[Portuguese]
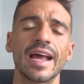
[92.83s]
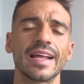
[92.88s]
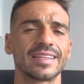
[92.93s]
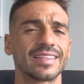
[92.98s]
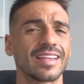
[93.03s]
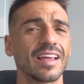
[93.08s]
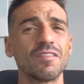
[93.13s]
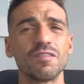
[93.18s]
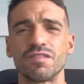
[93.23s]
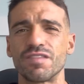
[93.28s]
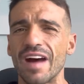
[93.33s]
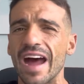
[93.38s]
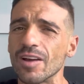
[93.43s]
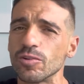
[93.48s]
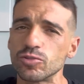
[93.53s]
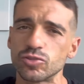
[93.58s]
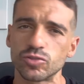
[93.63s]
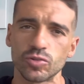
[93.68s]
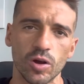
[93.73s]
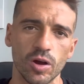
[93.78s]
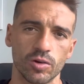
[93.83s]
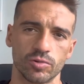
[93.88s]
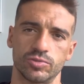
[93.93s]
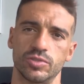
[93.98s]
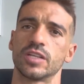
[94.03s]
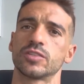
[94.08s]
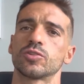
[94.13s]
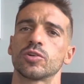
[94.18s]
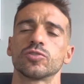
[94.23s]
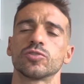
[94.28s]
Ah, e tem vários jogos,
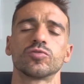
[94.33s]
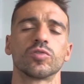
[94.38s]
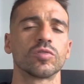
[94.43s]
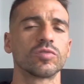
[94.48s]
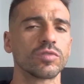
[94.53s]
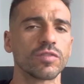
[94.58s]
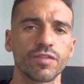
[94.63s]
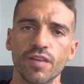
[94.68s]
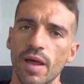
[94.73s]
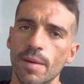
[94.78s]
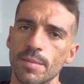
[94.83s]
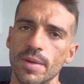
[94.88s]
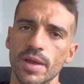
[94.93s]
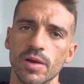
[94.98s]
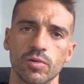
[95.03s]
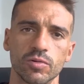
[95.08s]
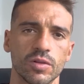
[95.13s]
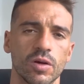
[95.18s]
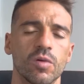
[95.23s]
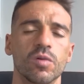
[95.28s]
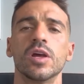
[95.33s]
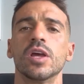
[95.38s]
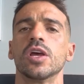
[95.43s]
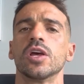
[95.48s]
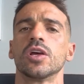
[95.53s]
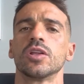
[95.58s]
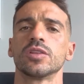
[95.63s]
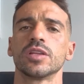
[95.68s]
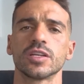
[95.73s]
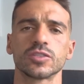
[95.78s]
não é só jogo do Flamengo, não.
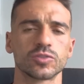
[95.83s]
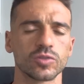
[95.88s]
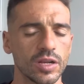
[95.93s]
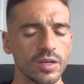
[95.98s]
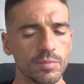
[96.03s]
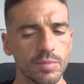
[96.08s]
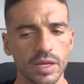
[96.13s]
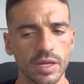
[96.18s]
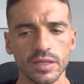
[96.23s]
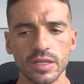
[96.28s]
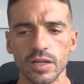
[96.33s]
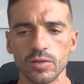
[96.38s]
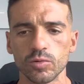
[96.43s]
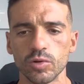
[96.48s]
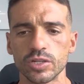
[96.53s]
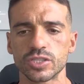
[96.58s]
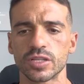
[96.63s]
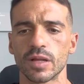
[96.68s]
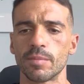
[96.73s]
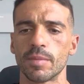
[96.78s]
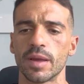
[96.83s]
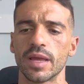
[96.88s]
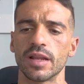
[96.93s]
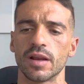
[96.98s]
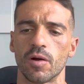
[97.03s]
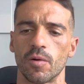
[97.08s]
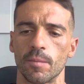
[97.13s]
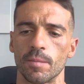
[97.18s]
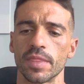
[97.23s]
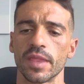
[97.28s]
Não é só Libertadores também,
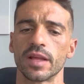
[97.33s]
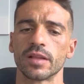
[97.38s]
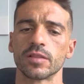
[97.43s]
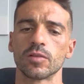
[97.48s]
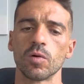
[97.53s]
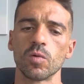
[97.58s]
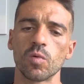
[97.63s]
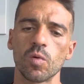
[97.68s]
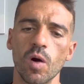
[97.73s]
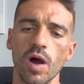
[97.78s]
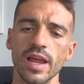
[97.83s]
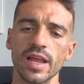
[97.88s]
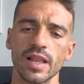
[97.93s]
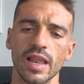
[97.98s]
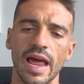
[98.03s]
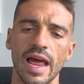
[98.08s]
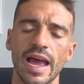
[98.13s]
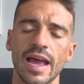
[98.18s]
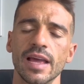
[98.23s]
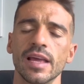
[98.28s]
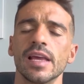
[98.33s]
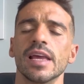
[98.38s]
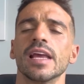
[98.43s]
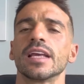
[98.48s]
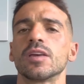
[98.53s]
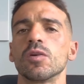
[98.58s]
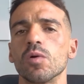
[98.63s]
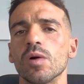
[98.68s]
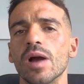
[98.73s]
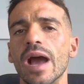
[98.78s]
não. Então corre lá,
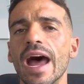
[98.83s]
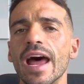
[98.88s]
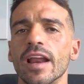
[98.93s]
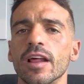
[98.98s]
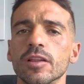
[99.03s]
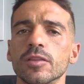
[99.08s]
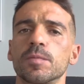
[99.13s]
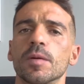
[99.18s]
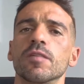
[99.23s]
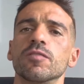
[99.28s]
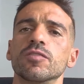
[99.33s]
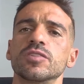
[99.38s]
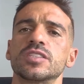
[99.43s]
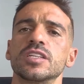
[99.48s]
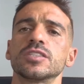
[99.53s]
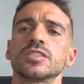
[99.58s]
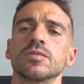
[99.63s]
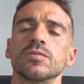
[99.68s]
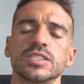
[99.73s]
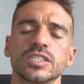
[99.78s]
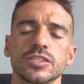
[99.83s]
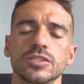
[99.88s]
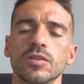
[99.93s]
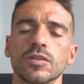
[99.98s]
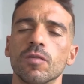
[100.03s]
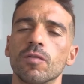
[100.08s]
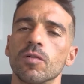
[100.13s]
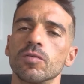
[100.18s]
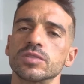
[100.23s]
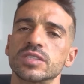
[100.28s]
que eu garanto para vocês que vocês
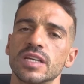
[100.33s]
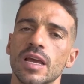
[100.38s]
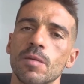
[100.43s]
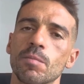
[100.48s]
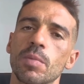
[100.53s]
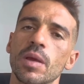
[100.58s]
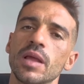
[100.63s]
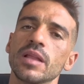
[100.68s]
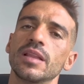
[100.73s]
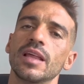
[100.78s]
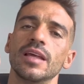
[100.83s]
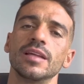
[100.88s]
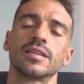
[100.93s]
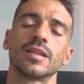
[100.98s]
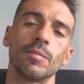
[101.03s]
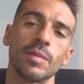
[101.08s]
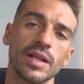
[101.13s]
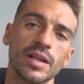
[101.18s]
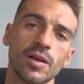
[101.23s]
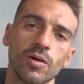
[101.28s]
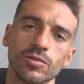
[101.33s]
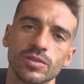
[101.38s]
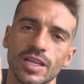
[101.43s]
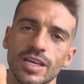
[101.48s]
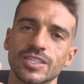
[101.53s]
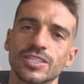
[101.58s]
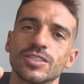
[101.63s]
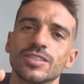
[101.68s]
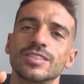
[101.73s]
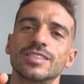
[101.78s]
não vão se arrepender. E também não
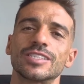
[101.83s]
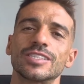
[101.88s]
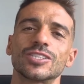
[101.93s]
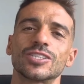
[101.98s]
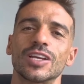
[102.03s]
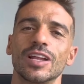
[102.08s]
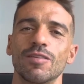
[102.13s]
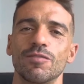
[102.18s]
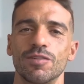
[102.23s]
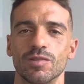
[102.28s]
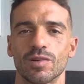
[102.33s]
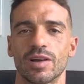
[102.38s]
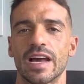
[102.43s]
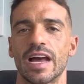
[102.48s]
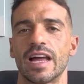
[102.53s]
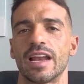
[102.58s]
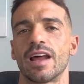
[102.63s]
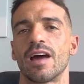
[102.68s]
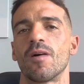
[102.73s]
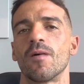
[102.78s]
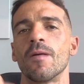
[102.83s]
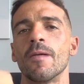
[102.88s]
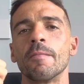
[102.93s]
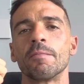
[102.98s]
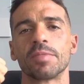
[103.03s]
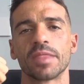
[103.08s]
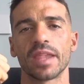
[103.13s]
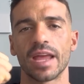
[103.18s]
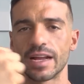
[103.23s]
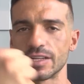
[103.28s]
deixe de se inscrever no canal,
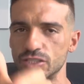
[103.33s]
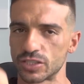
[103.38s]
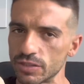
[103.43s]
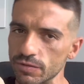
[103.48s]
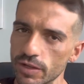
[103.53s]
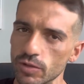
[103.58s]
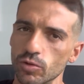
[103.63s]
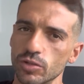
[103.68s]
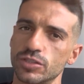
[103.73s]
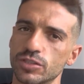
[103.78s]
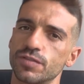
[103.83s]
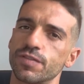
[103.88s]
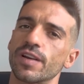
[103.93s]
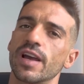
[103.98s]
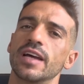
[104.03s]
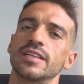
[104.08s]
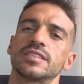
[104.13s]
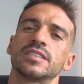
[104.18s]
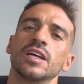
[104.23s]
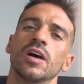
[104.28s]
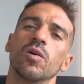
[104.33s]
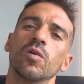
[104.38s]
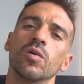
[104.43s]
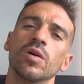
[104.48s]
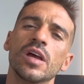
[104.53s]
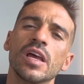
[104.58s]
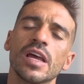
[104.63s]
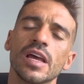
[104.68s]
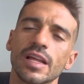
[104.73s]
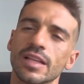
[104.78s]
ativa a notificação,
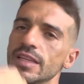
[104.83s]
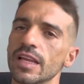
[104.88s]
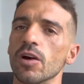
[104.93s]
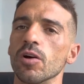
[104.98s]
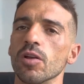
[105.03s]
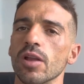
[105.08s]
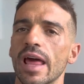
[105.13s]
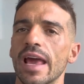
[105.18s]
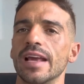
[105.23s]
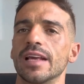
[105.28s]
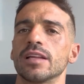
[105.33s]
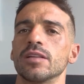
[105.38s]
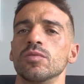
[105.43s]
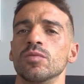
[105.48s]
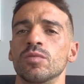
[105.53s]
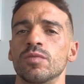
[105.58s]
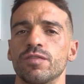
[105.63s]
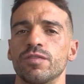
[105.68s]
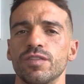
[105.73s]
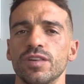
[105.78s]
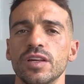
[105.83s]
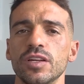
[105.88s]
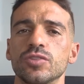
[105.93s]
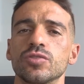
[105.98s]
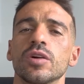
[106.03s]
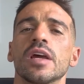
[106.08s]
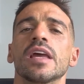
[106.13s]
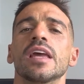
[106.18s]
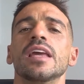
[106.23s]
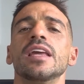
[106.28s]
dê o like no
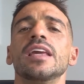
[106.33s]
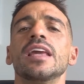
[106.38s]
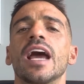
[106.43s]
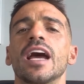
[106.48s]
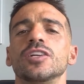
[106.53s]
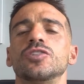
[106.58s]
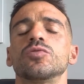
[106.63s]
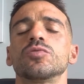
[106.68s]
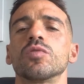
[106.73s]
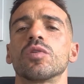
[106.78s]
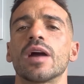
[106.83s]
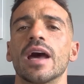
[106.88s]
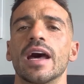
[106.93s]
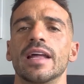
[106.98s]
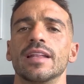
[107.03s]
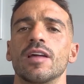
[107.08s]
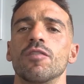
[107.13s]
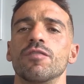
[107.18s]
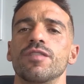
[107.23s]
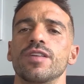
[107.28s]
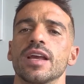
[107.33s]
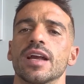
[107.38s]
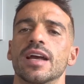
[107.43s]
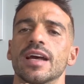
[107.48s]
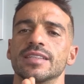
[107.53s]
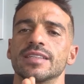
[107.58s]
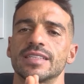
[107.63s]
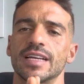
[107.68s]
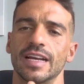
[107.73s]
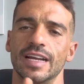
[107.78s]
vídeo e ajuda o canal Vini
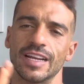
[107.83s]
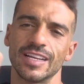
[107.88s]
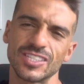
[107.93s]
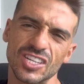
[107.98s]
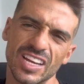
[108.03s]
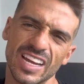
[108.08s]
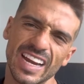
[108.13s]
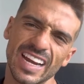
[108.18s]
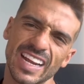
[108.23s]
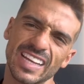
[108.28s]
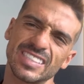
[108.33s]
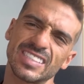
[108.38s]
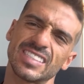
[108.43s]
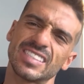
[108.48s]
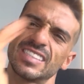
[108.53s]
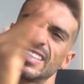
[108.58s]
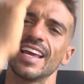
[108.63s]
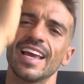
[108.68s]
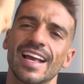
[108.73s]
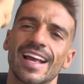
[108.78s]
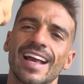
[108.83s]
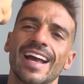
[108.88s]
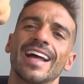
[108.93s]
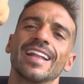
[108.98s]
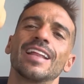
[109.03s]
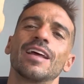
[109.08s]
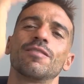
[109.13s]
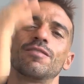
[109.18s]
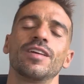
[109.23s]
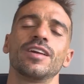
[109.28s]
Casagrande crescer
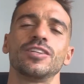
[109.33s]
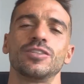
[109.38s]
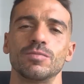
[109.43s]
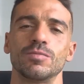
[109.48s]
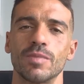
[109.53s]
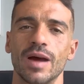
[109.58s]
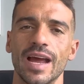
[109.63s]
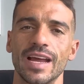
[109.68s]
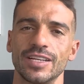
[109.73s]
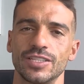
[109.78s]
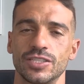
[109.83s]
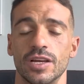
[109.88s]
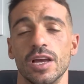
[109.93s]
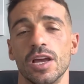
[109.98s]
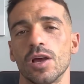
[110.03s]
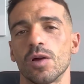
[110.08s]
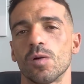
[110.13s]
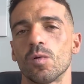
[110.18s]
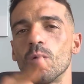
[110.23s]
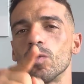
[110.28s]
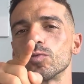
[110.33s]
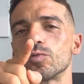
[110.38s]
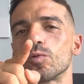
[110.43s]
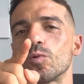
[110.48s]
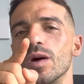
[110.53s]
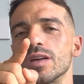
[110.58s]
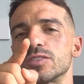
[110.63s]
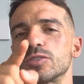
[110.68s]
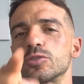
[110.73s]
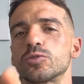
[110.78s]
cada vez mais. Conto
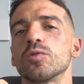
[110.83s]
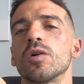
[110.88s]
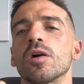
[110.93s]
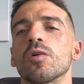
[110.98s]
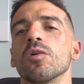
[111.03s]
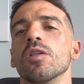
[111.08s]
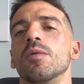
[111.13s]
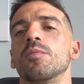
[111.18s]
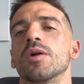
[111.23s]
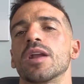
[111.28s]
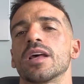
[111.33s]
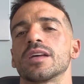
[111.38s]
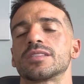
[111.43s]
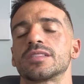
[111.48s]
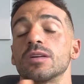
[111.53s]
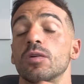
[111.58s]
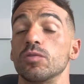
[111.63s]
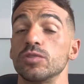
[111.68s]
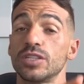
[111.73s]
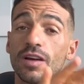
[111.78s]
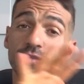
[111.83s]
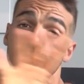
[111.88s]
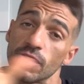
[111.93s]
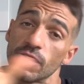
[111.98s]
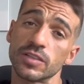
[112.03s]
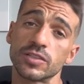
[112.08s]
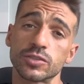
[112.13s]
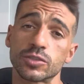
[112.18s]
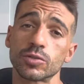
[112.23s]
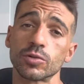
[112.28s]
com a sua colaboração. Já
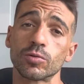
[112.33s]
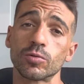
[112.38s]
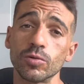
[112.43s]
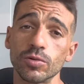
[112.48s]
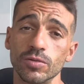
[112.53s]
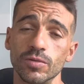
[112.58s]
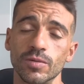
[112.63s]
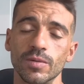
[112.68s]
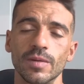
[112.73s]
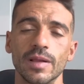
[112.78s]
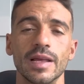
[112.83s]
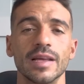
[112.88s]
fez isso tudo?